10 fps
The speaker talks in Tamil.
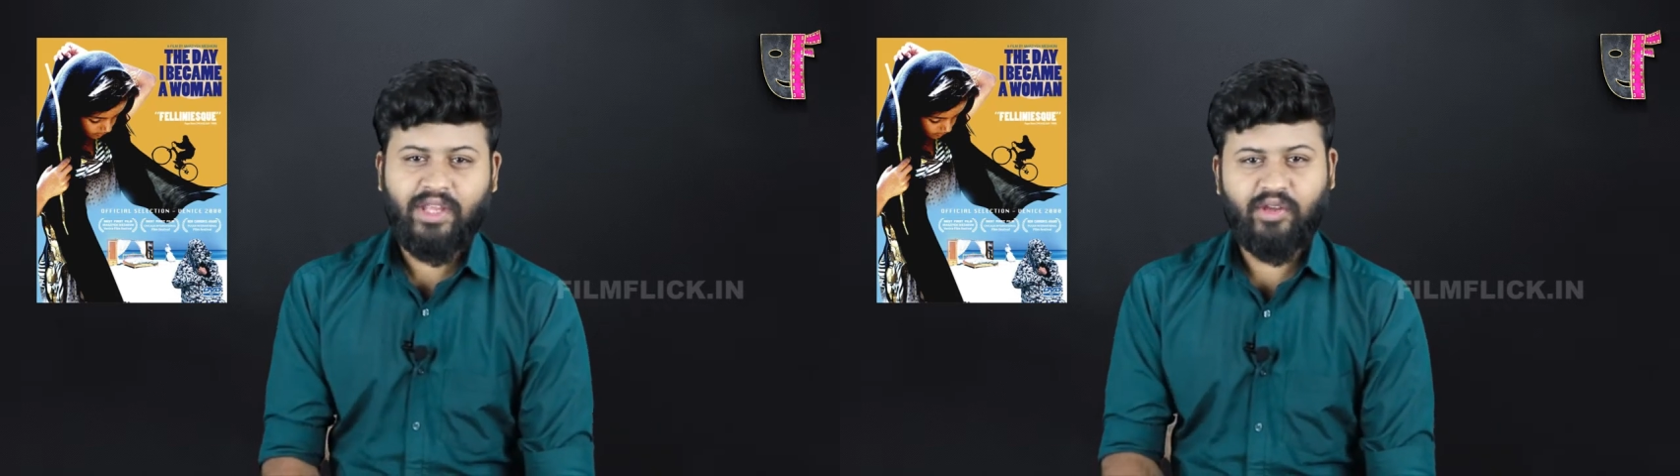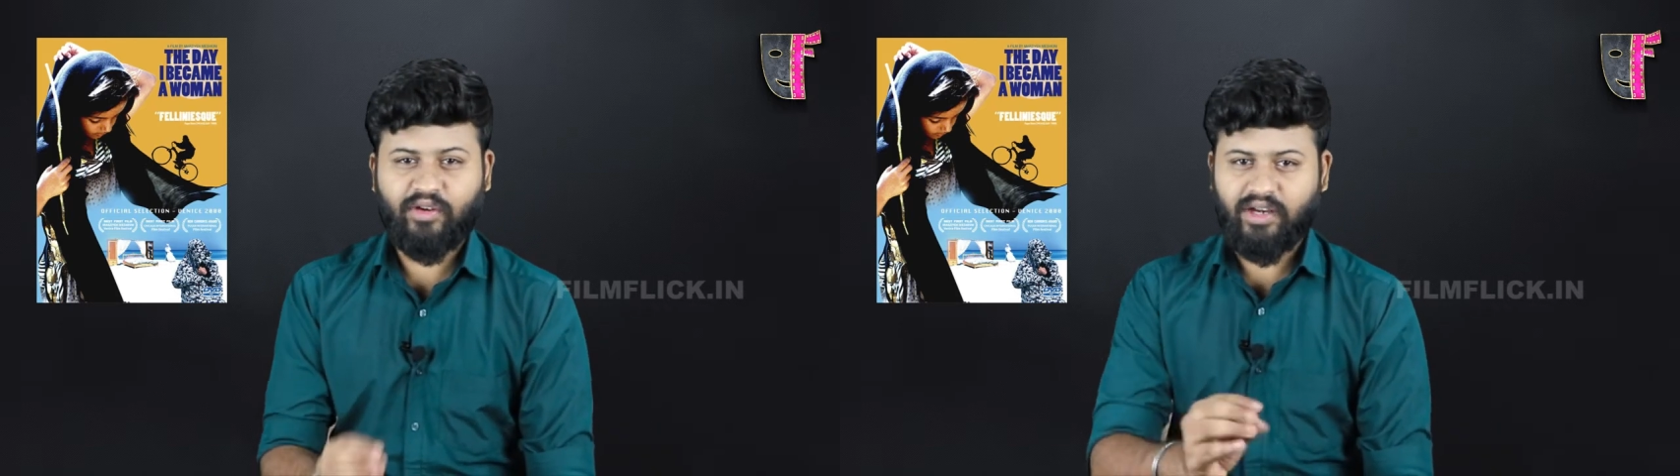
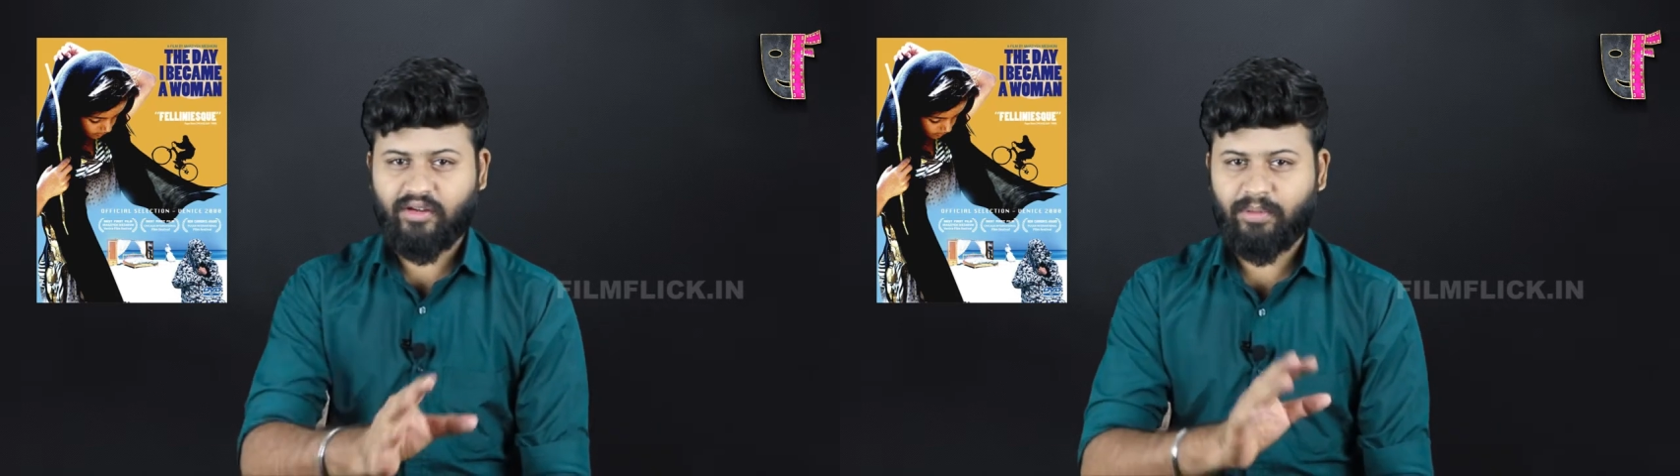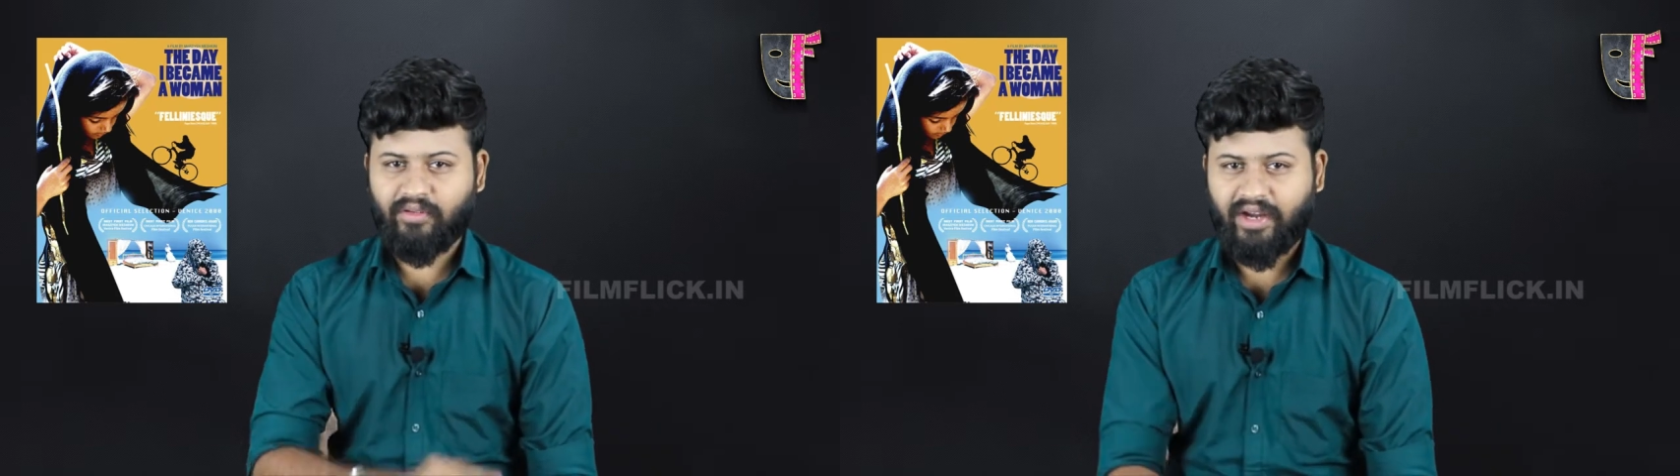இவங்க
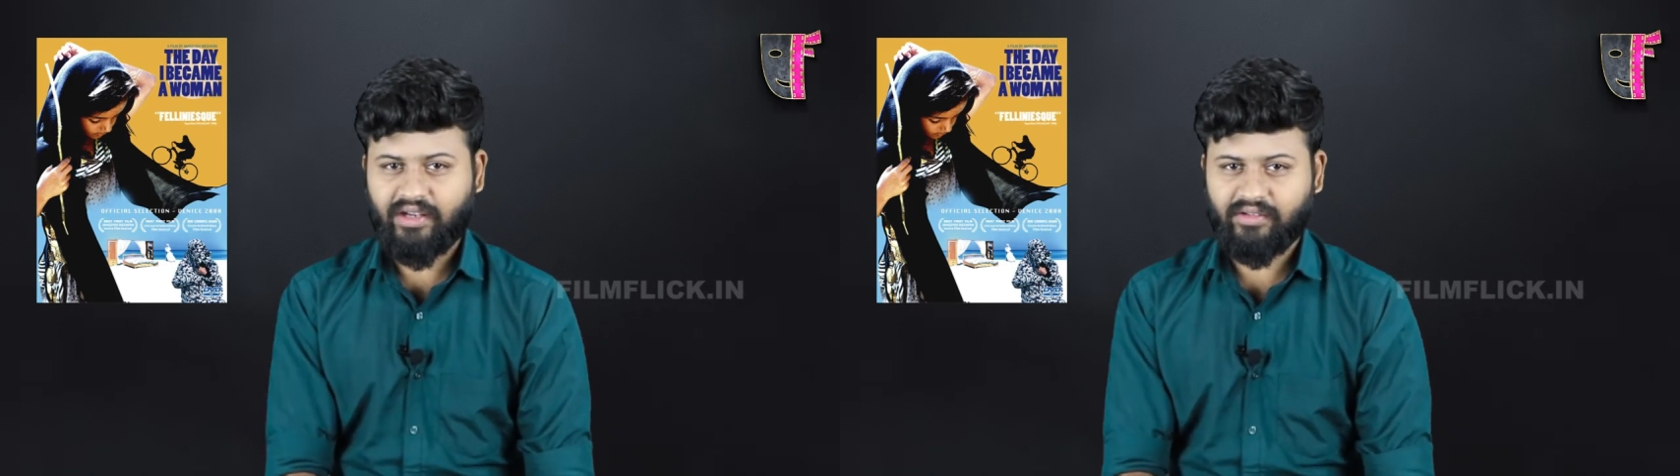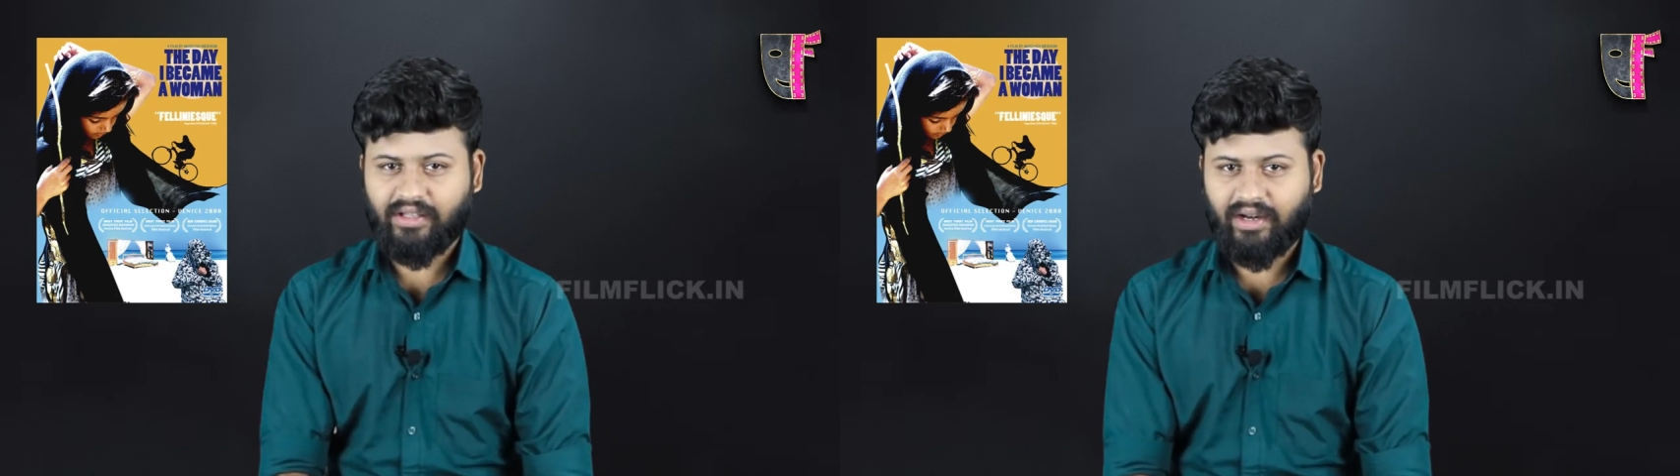ரெண்டு பேர் போய்
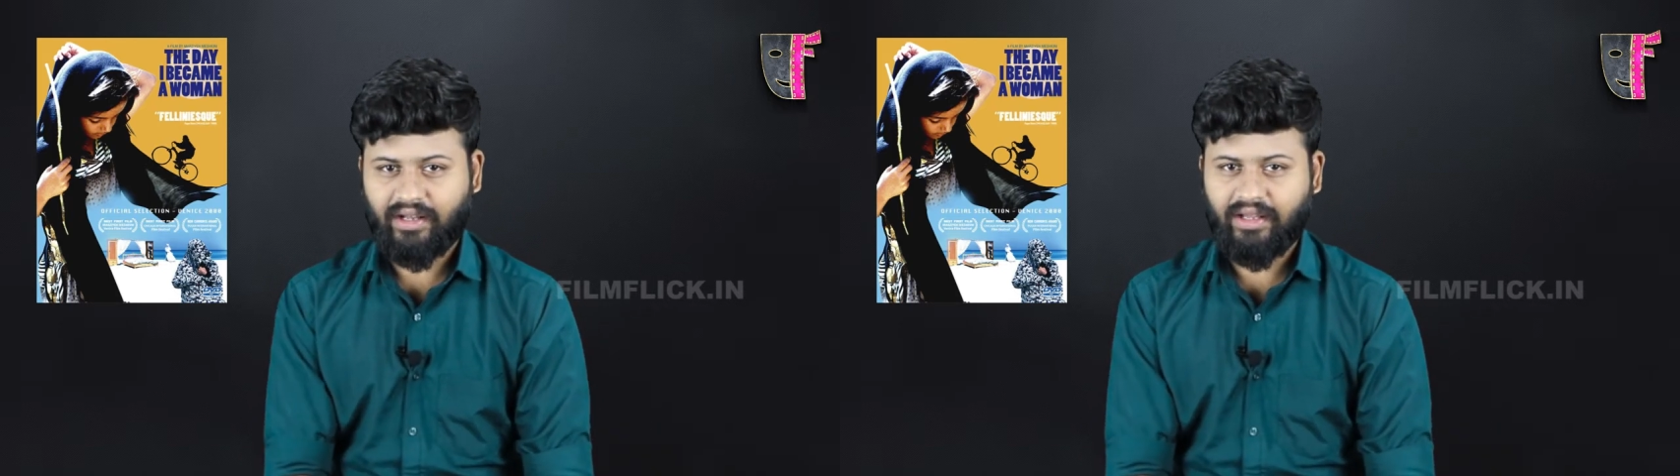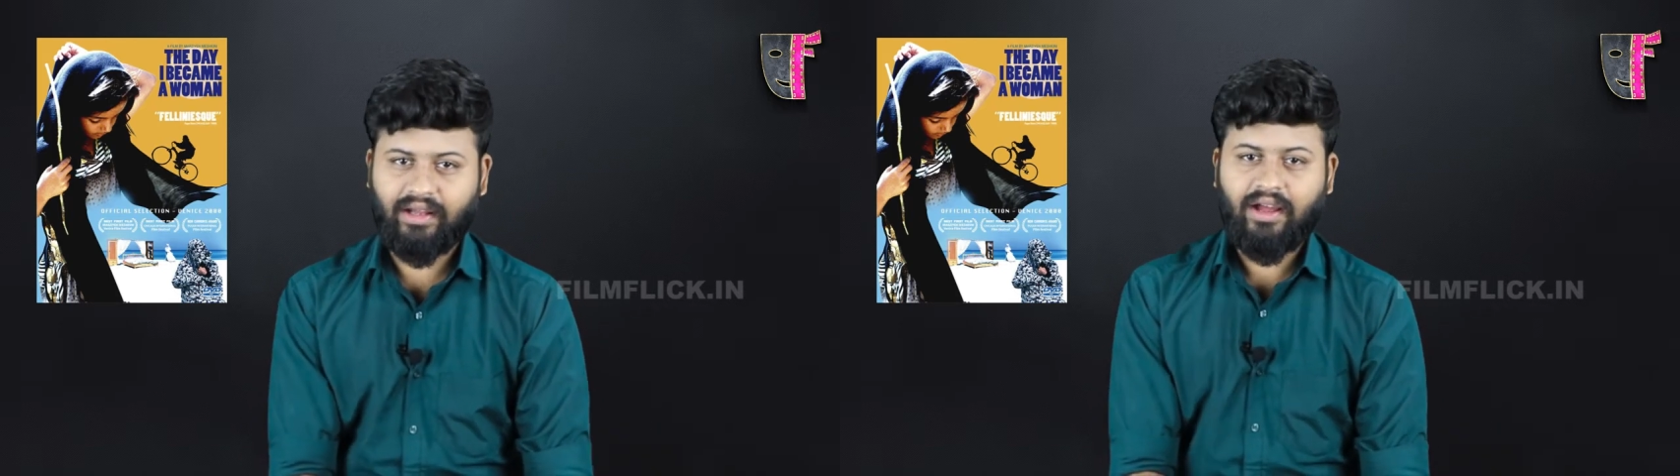வாங்கிட்டு
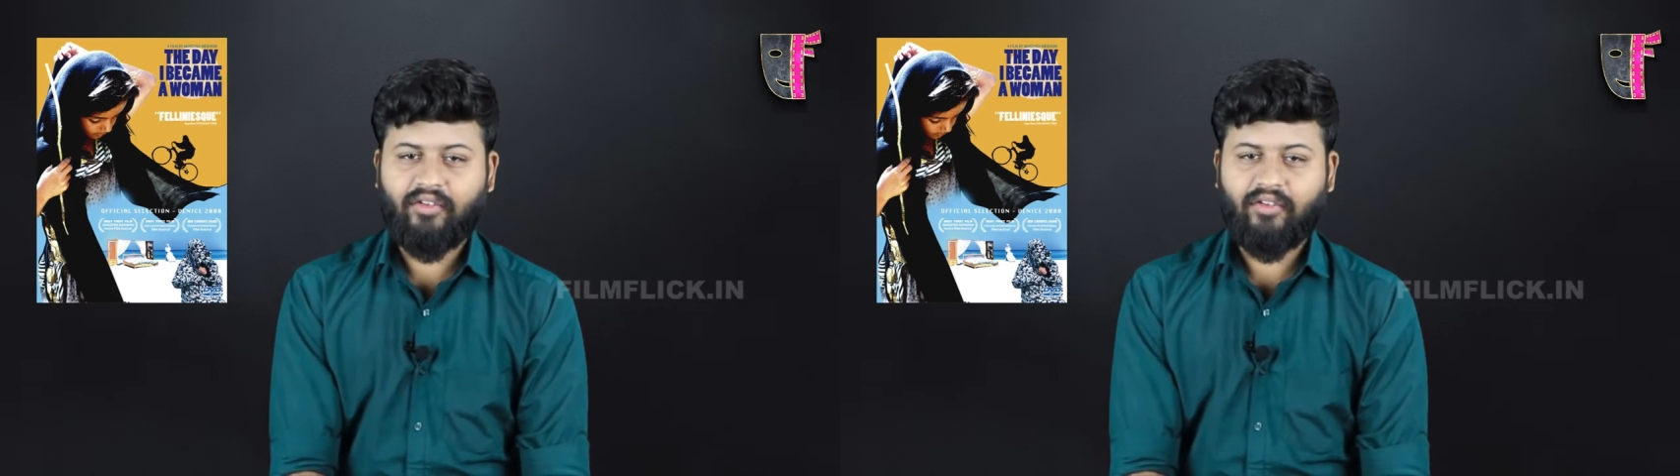வந்துடுறாங்க